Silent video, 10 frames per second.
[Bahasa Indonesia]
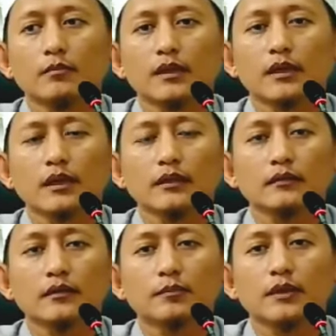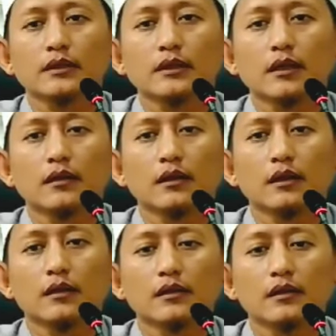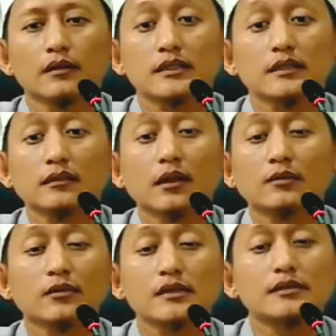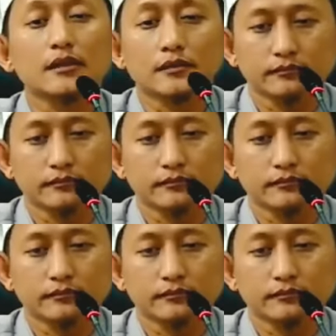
mereka yang terpenting adalah cinta Allah saja.